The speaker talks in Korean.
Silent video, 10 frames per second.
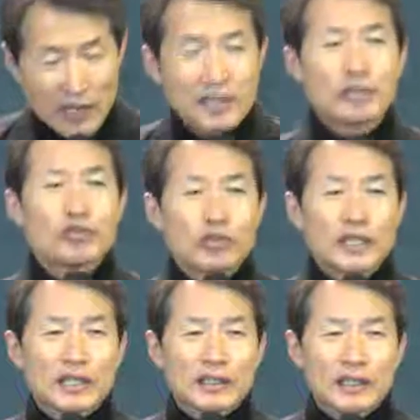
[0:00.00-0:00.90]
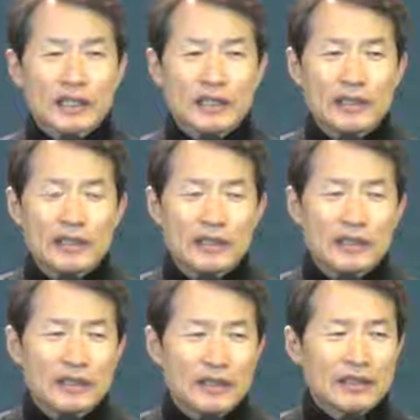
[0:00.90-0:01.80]
집중하는 거예요.
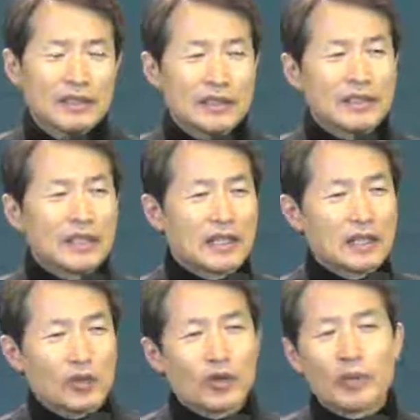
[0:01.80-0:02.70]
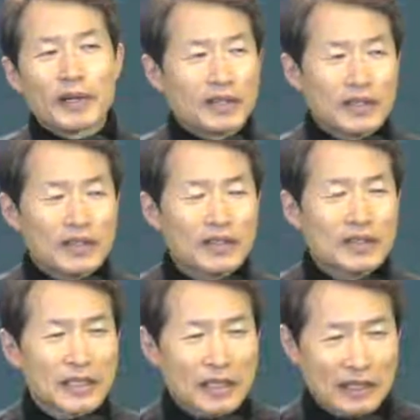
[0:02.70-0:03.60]
그런 신앙이 올바르게
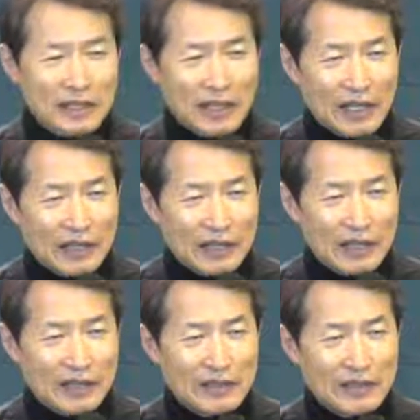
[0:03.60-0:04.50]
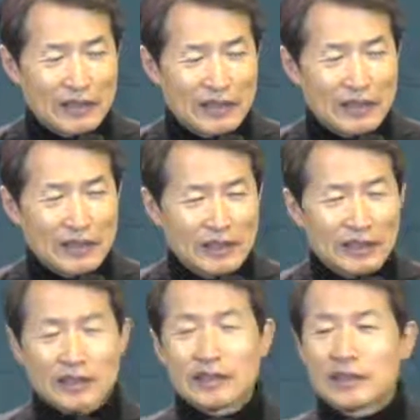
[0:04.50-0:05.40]
성장하는 게 아니에요.
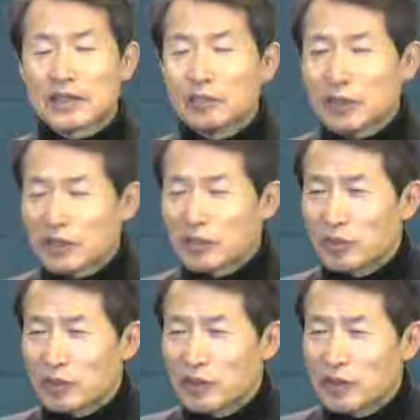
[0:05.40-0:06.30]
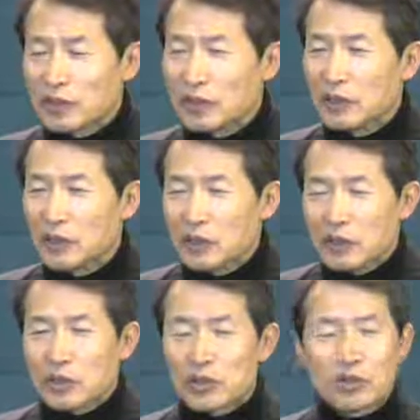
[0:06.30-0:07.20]
그래서 그런 면으로 보면
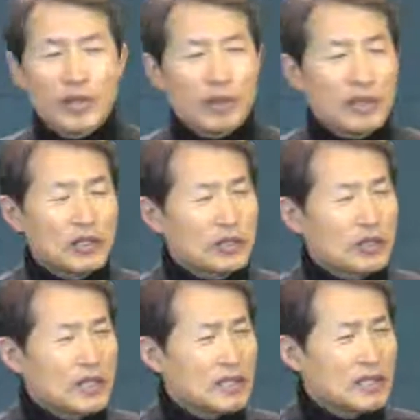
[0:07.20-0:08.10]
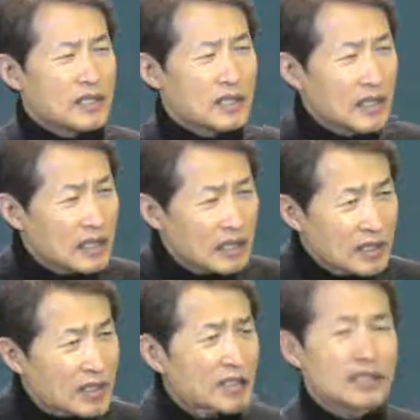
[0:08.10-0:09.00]
교회 활동에
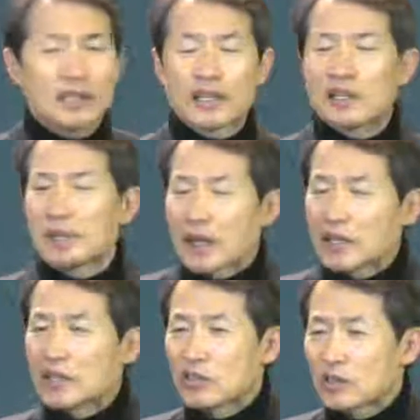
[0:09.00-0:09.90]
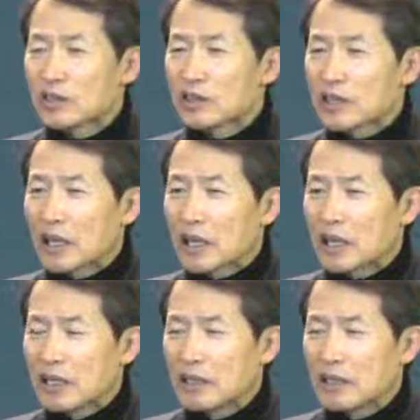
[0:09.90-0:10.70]
지나치게 시간을 많이 쏟는다.